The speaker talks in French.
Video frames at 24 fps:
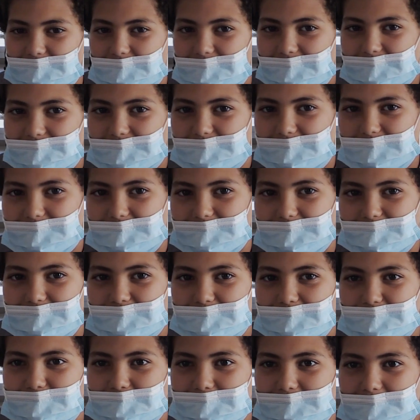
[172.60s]
est en train
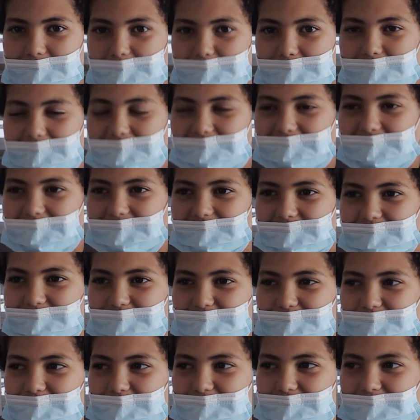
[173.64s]
de préparer
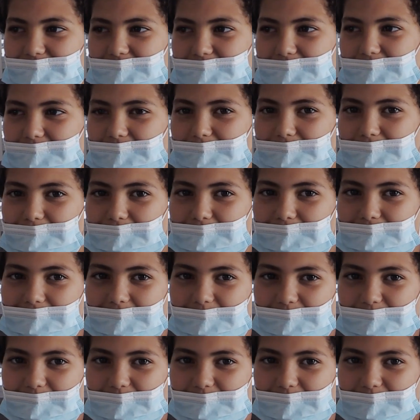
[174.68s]
une